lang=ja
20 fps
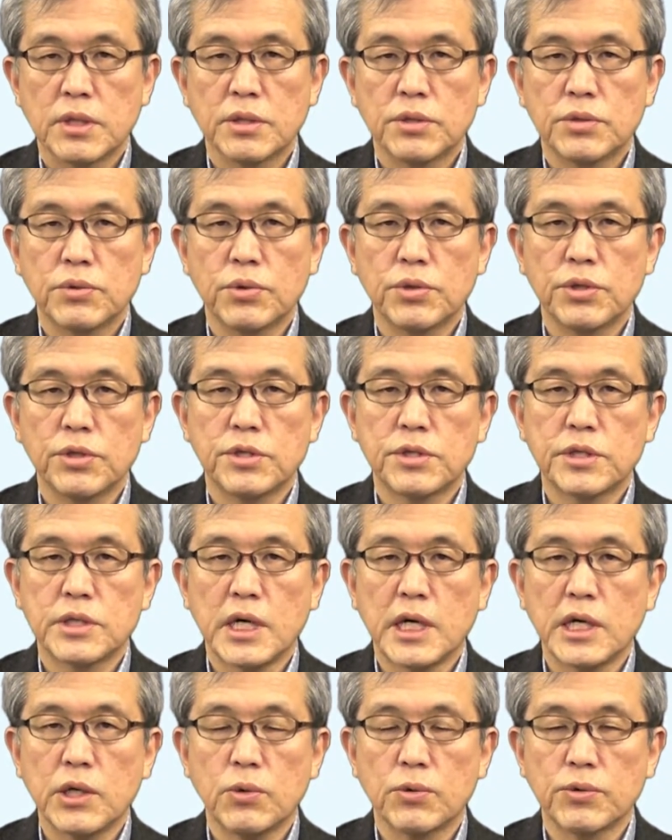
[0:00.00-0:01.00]
といっ
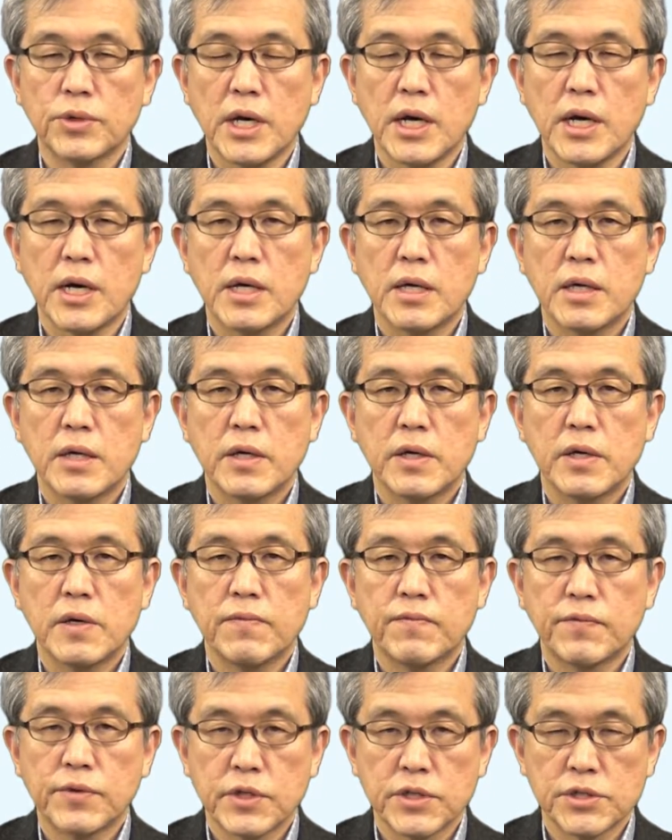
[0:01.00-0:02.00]
たような
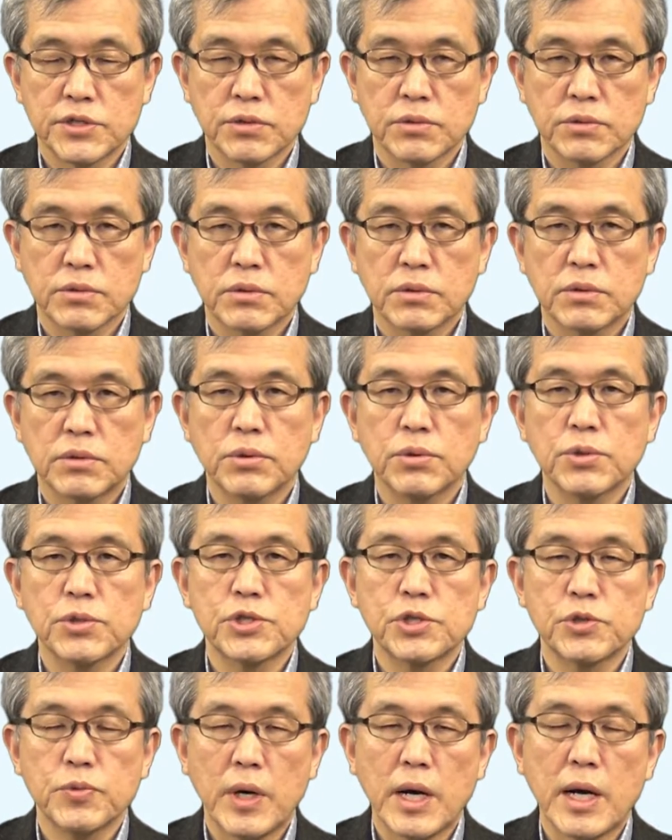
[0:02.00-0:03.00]
インバージョン、統
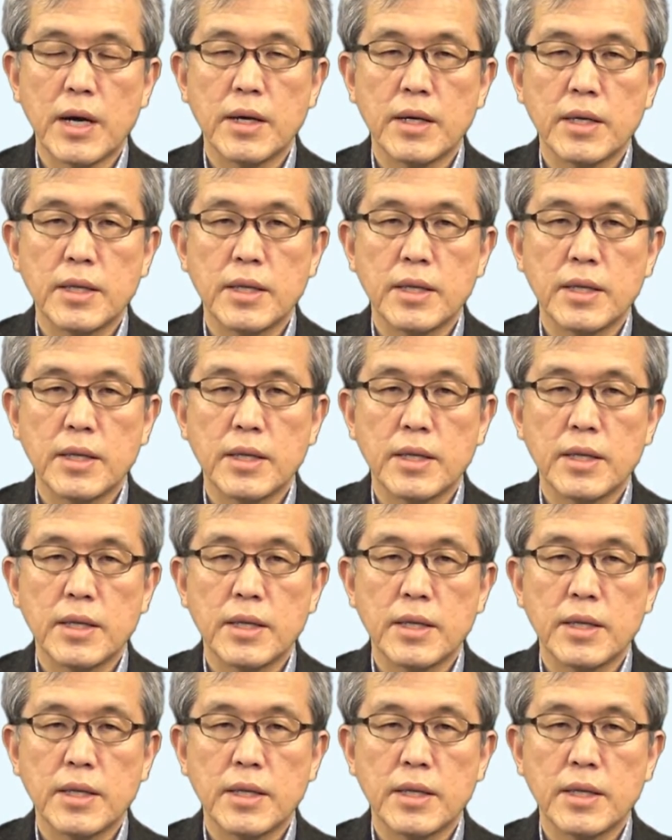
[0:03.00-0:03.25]
治は